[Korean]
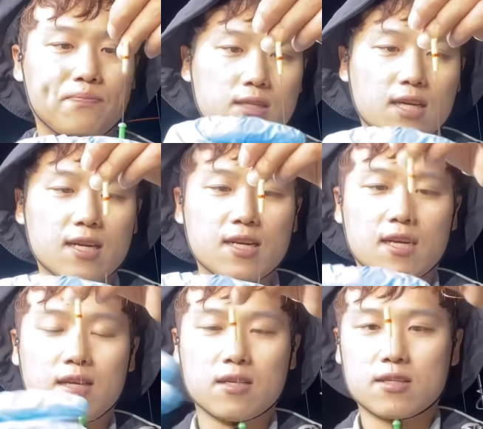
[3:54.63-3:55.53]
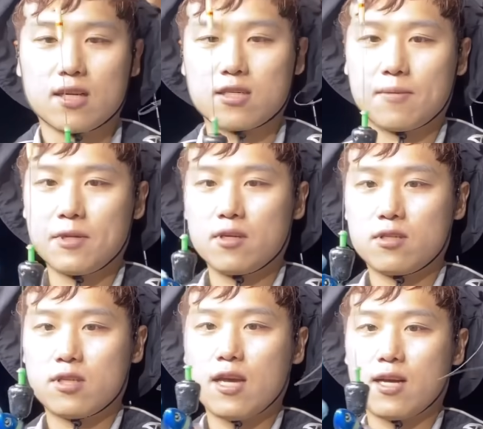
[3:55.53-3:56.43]
차라리 제가 채비를
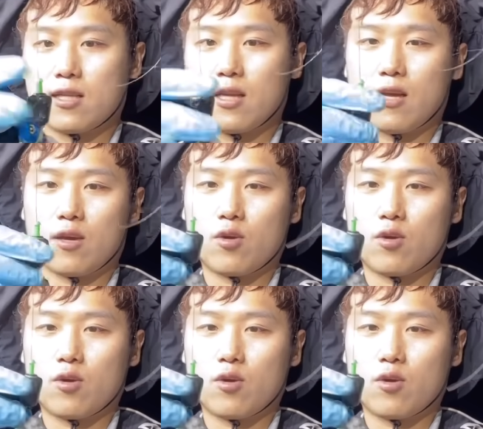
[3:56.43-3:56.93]
스테이 할때